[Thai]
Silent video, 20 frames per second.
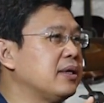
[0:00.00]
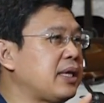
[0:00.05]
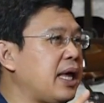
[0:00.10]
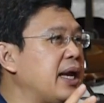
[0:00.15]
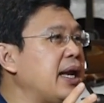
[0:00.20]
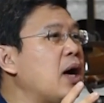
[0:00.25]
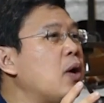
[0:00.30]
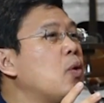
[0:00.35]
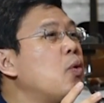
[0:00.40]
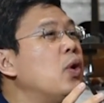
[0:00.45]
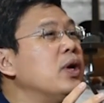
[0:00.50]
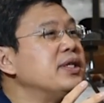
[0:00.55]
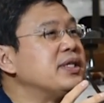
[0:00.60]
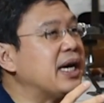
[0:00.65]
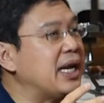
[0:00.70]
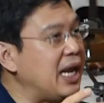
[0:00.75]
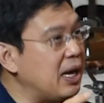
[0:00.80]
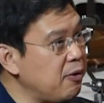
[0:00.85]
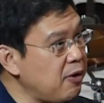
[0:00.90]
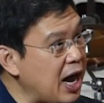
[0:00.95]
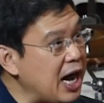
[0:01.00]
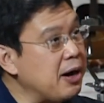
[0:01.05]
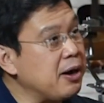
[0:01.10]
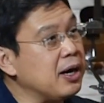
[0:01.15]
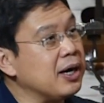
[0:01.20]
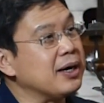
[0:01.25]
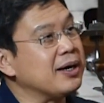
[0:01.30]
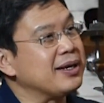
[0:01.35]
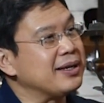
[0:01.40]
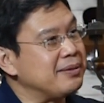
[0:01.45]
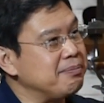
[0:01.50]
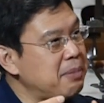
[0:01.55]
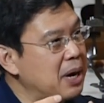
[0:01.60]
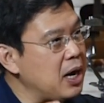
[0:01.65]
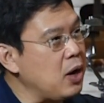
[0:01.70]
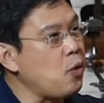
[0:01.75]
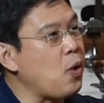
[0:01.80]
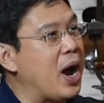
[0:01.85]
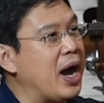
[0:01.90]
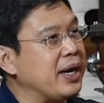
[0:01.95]
แต่เราควรจะระวัง
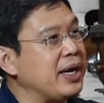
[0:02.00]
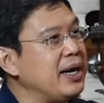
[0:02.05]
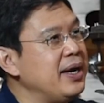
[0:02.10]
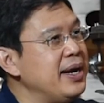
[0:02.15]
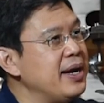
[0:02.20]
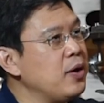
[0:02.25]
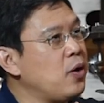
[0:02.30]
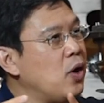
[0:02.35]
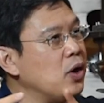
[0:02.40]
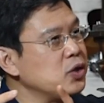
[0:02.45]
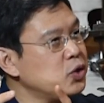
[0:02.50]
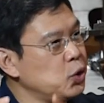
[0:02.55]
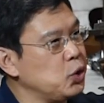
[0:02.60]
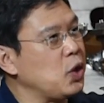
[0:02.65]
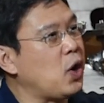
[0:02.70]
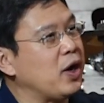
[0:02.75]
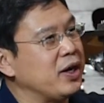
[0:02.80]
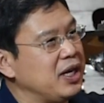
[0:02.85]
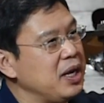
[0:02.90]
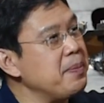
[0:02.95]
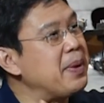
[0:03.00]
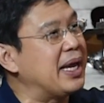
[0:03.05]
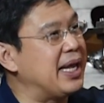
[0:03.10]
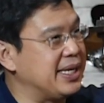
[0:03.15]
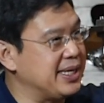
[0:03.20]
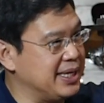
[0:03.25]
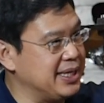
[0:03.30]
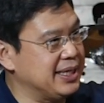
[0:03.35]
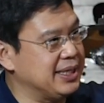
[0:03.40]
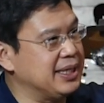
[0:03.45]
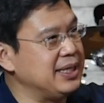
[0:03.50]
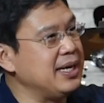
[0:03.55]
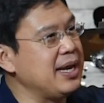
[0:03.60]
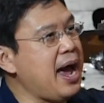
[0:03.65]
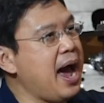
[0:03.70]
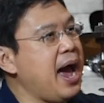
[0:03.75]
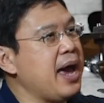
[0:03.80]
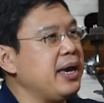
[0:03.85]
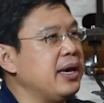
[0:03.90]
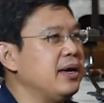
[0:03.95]
มากกว่าในเรื่องของจุดอ่อนที่มันจะเกิดขึ้น
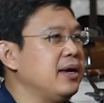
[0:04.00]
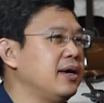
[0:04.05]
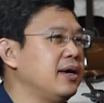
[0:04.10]
ได้